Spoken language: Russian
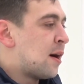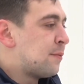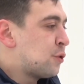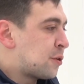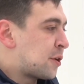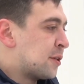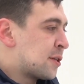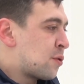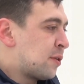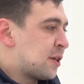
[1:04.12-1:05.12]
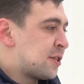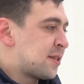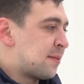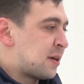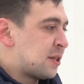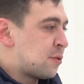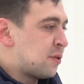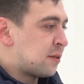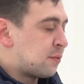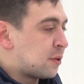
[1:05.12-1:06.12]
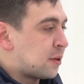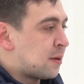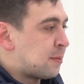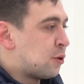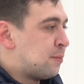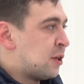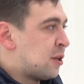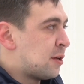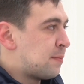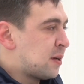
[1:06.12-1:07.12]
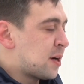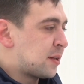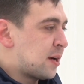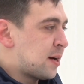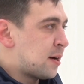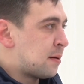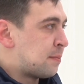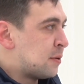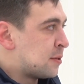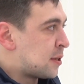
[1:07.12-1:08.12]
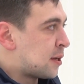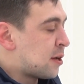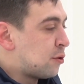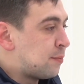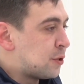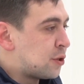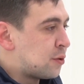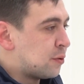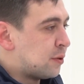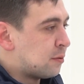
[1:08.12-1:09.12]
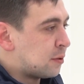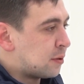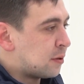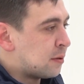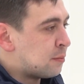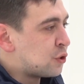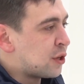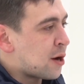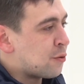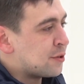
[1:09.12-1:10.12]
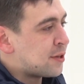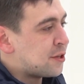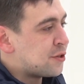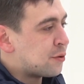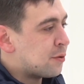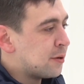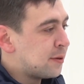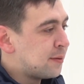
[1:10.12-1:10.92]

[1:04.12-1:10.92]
А все-таки, насколько часто происходят вот э, подобные ДТП, когда страдают пешеходы? Вот э, можно какую-нибудь статистику?